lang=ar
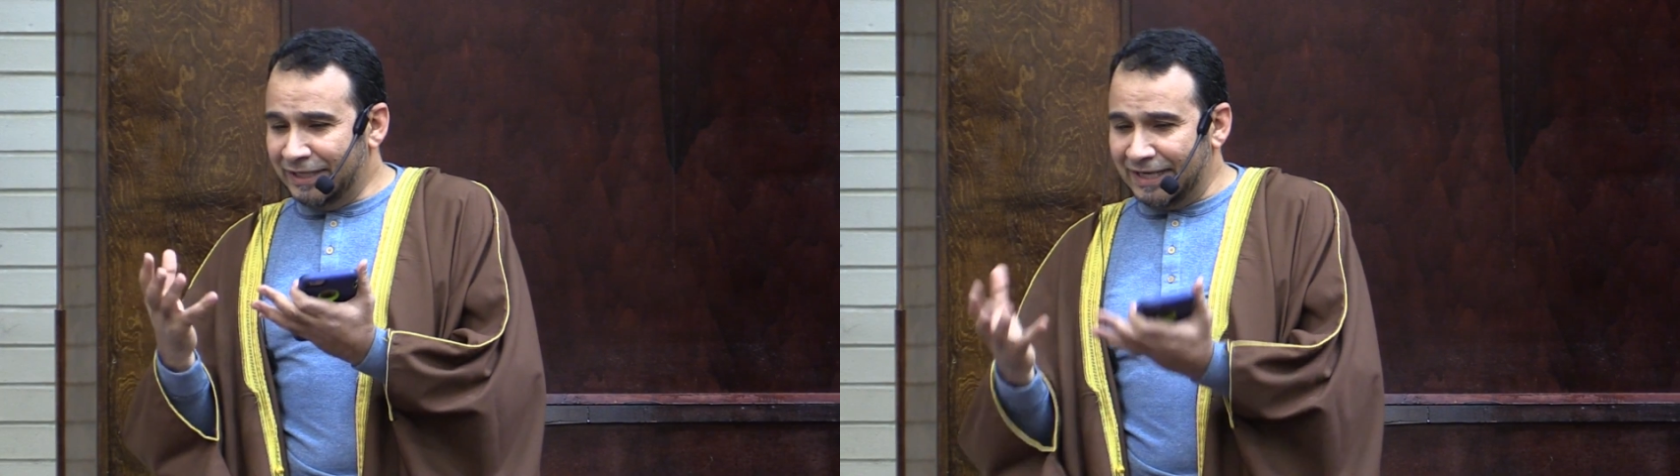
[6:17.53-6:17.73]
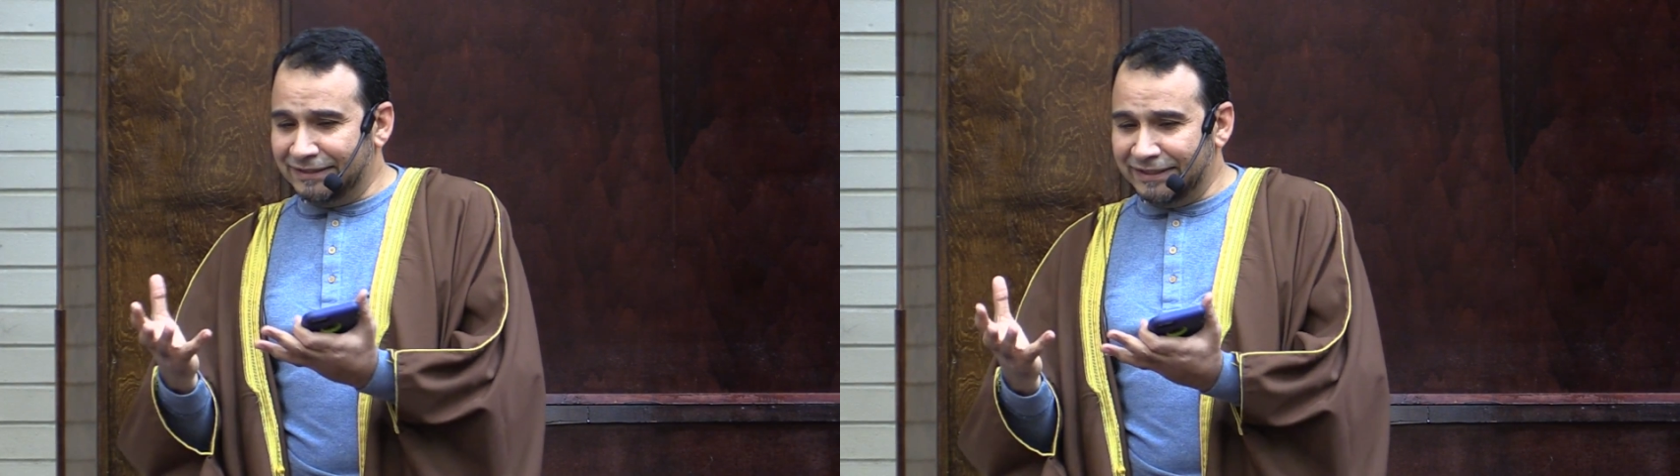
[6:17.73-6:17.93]

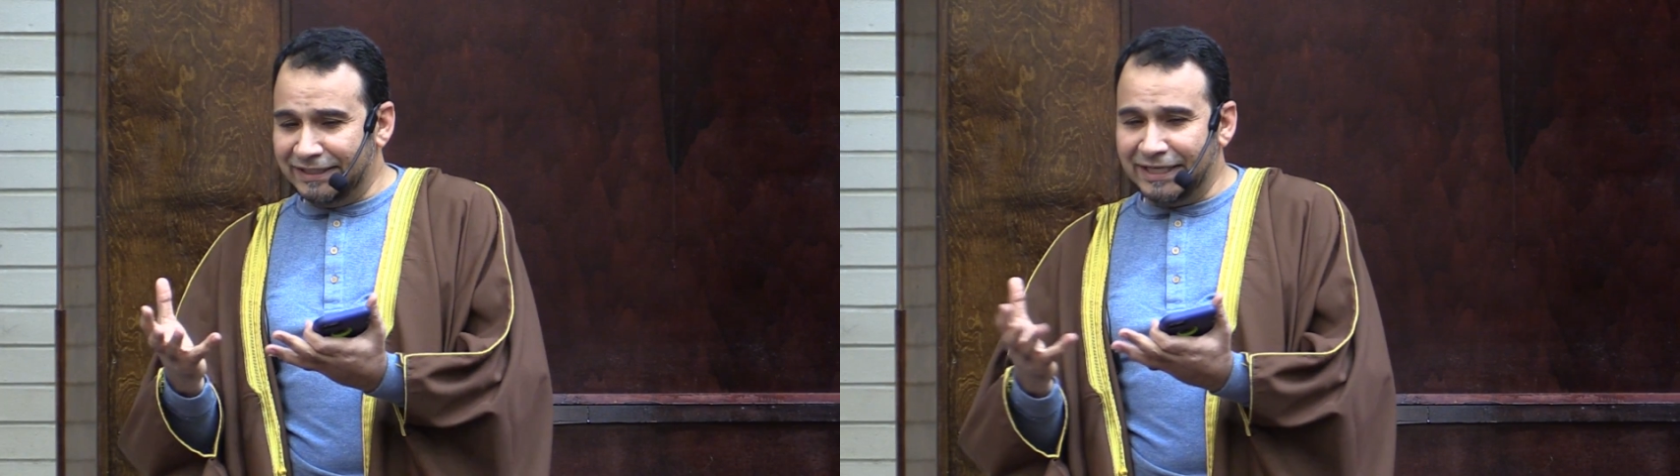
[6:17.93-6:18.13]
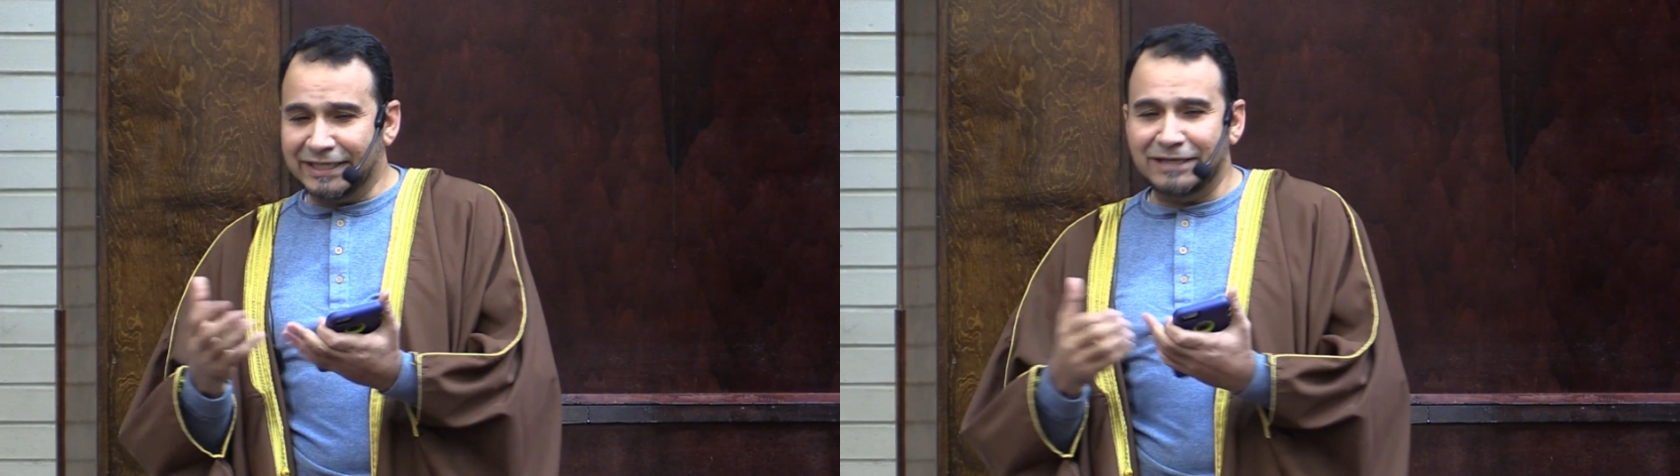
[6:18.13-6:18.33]

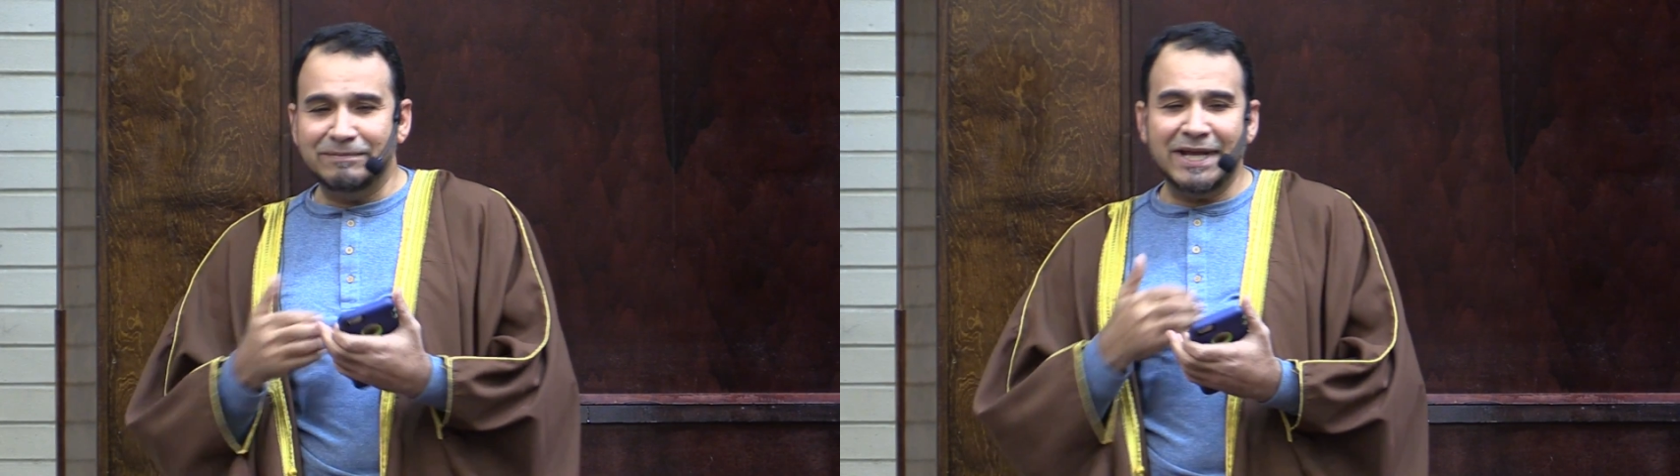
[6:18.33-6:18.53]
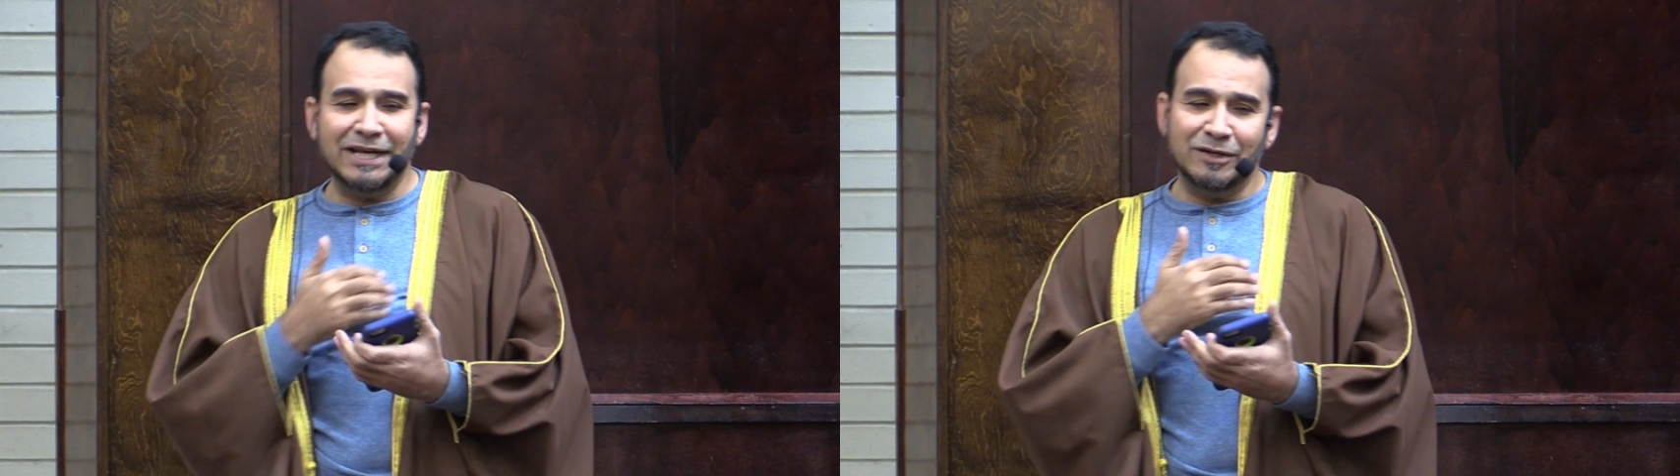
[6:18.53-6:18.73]
يأتي إليك
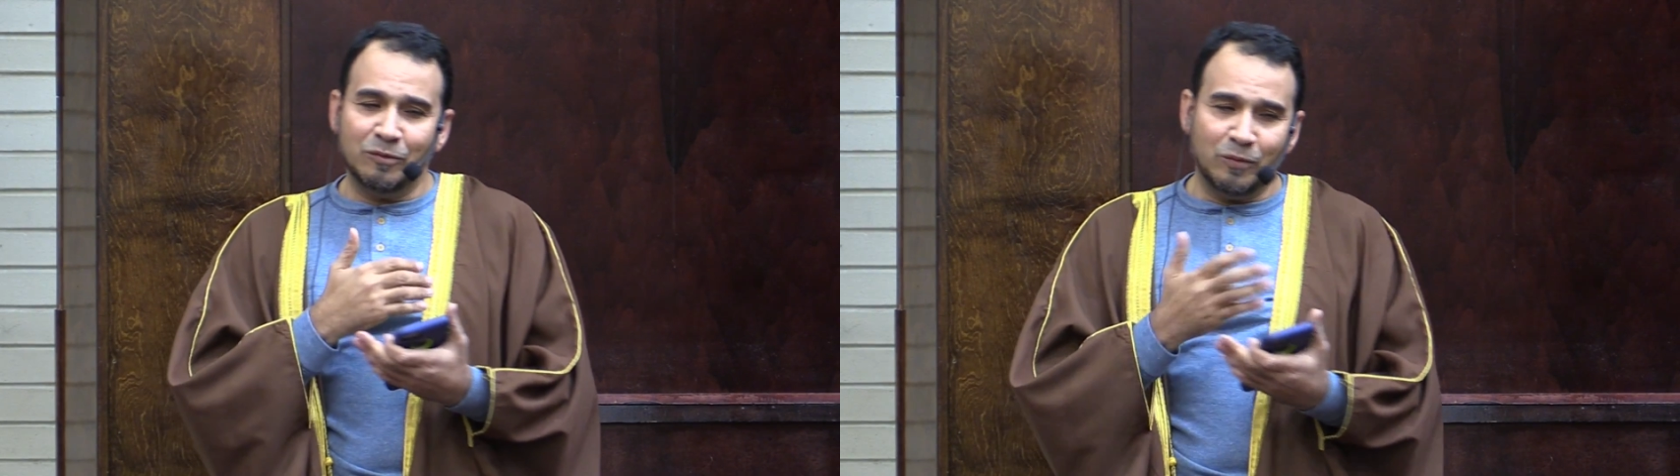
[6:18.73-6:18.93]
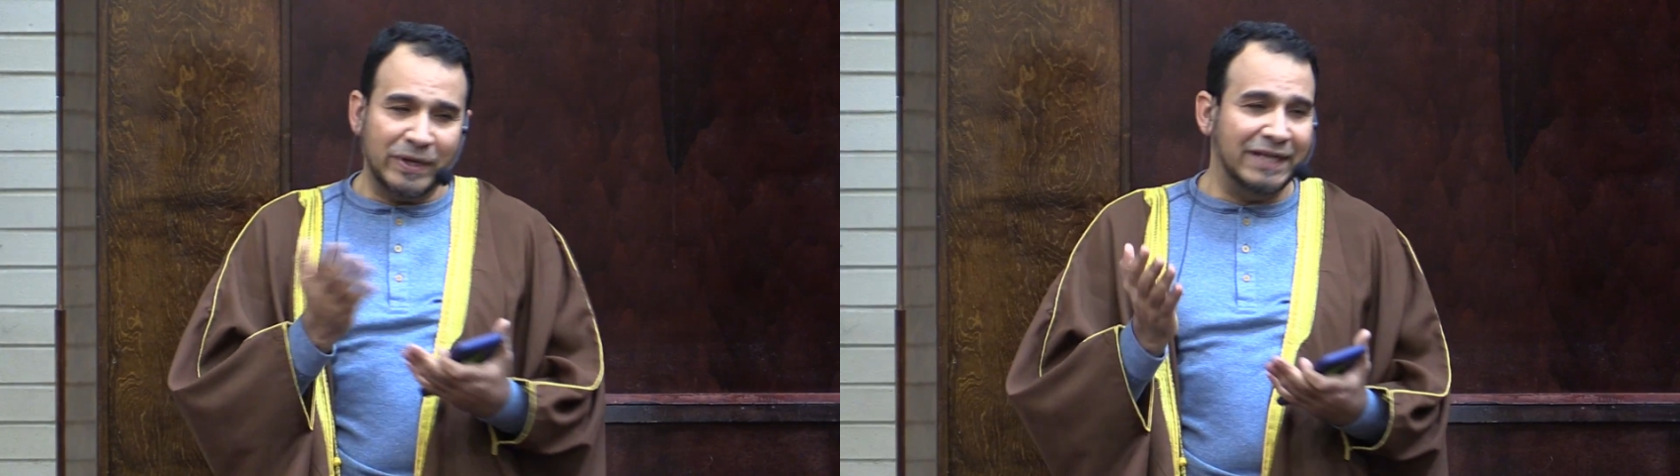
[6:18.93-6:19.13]
المال
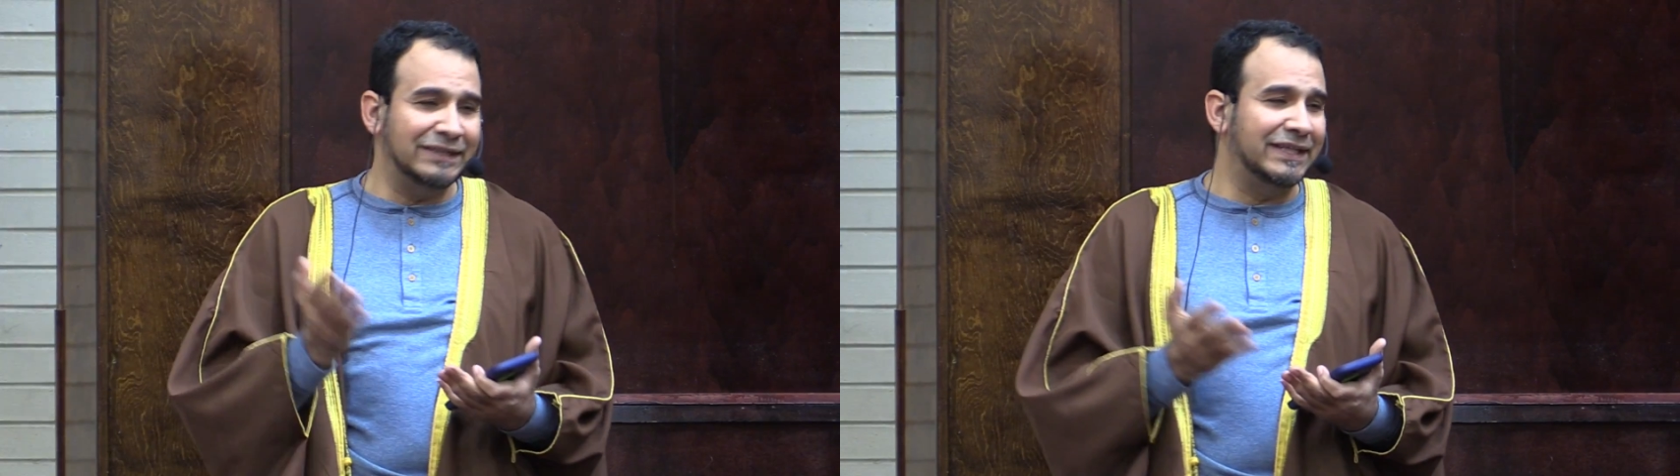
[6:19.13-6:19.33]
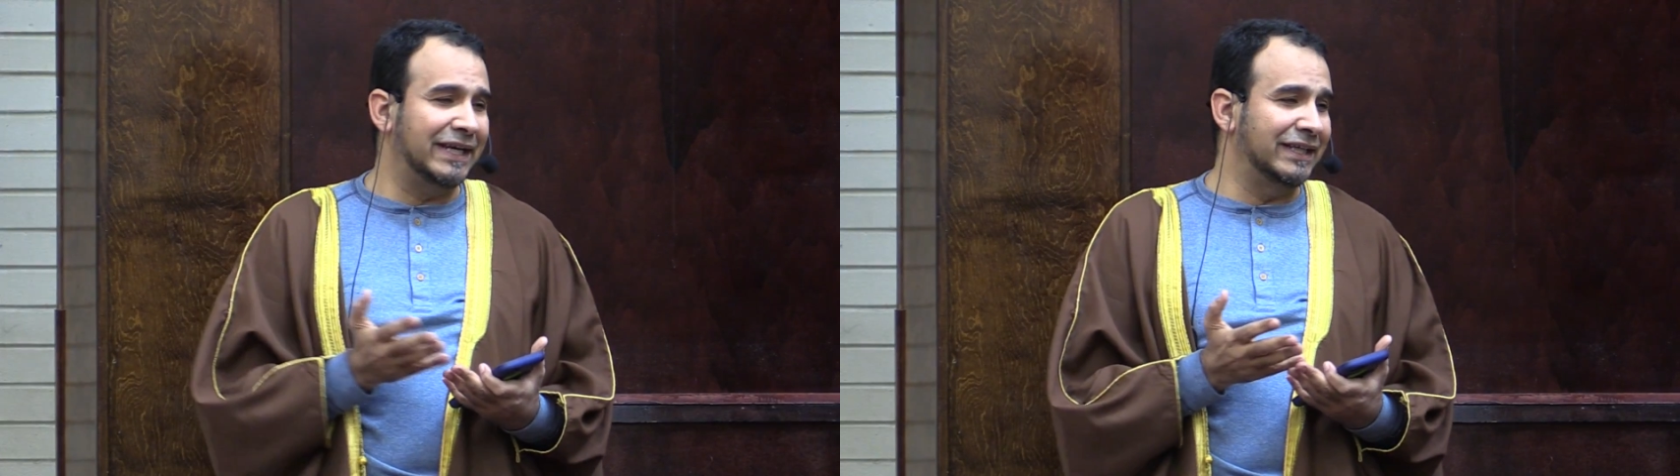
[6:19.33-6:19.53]

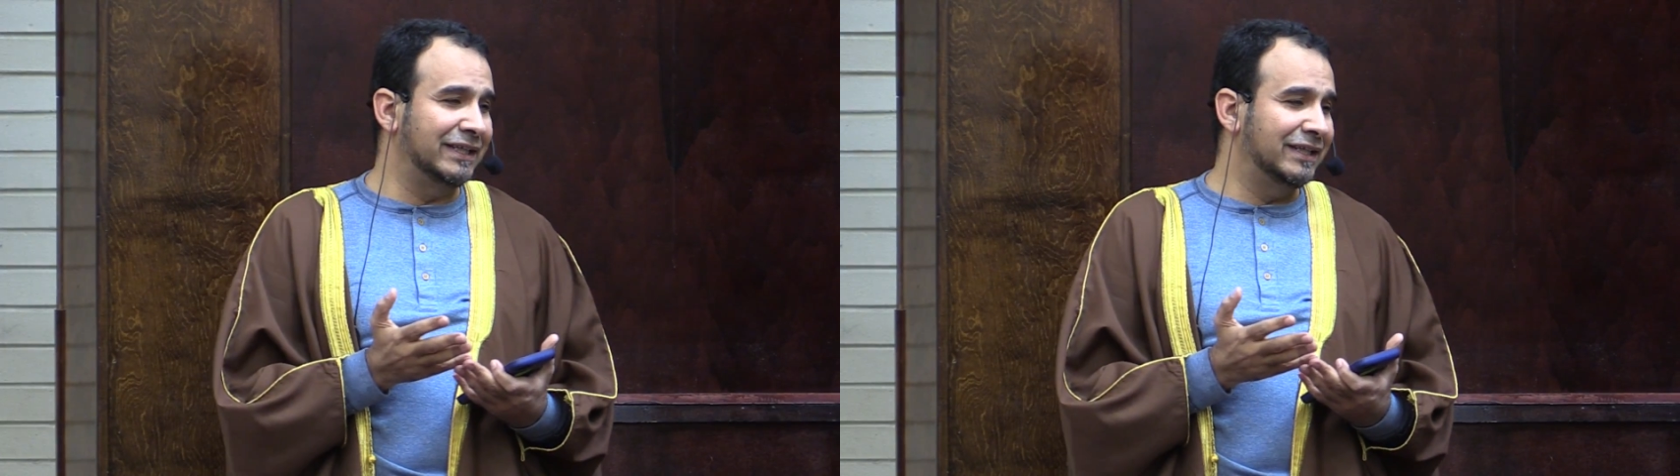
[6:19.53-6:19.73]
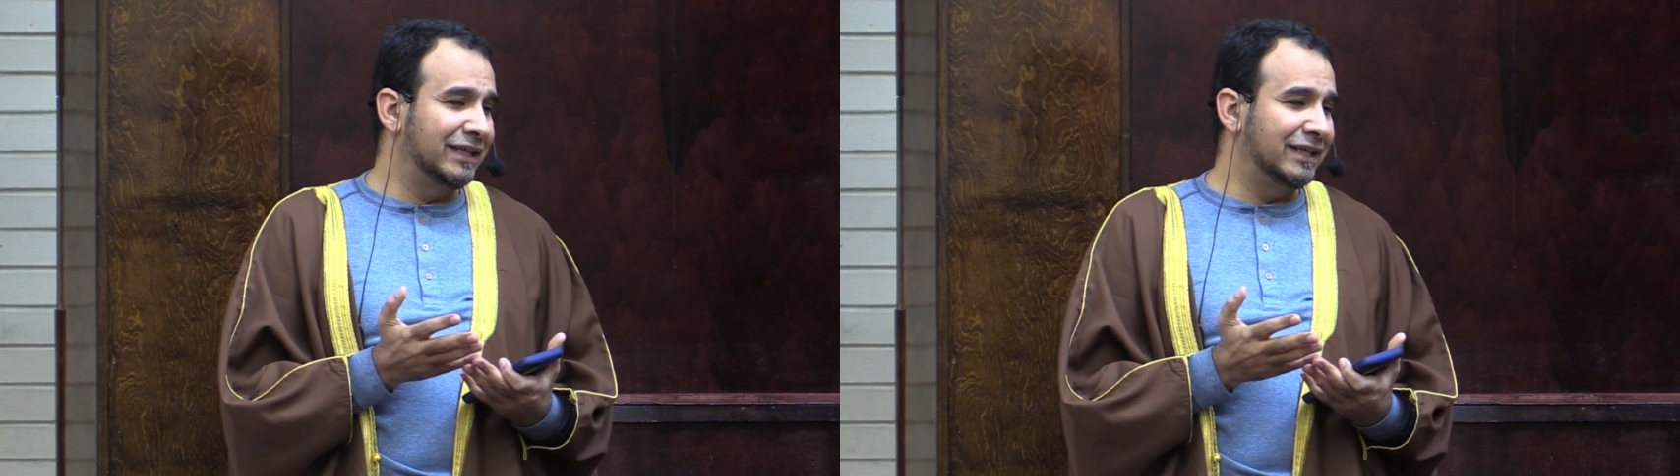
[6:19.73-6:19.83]
وينتهي